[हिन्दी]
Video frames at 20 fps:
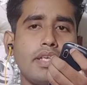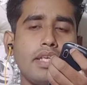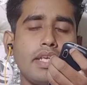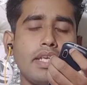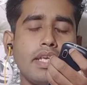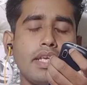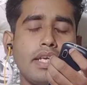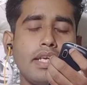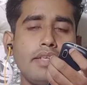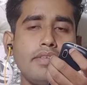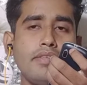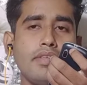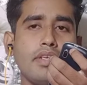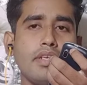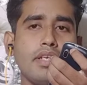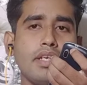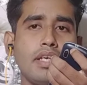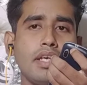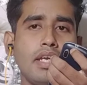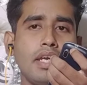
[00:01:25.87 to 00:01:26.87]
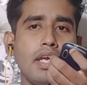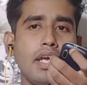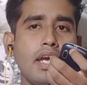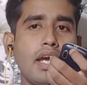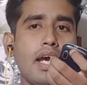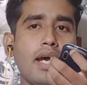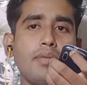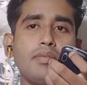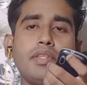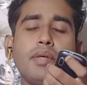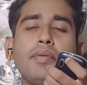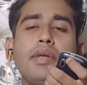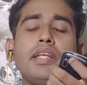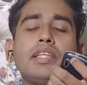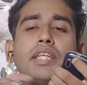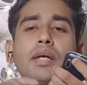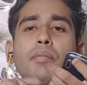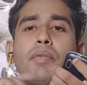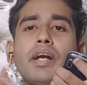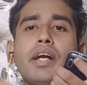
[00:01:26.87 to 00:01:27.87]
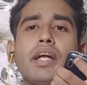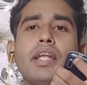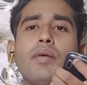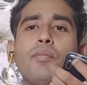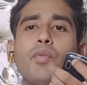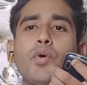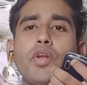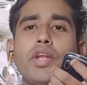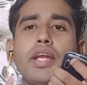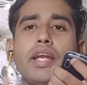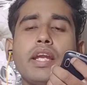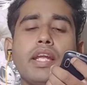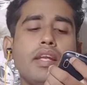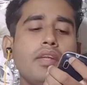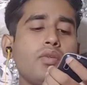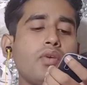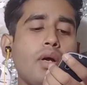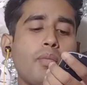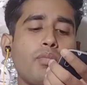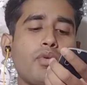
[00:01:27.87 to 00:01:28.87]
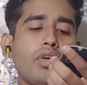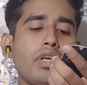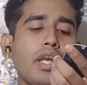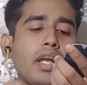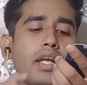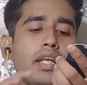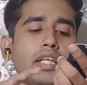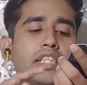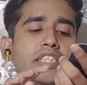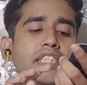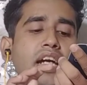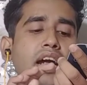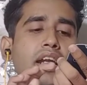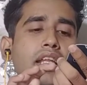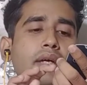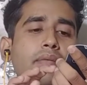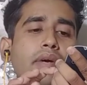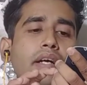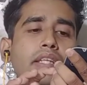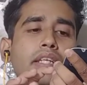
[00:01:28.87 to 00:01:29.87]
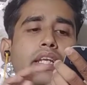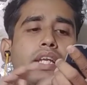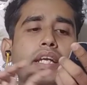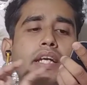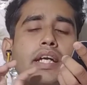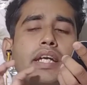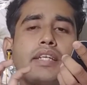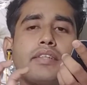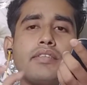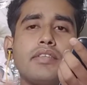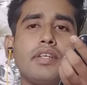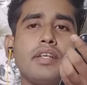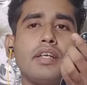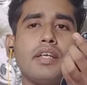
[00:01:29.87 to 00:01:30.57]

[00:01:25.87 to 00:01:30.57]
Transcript: ठीक है गाइस आप जब ये क्षमा कार्य बोलेंगे ना तो आपको क्या करना है चार दबा देना है गाइस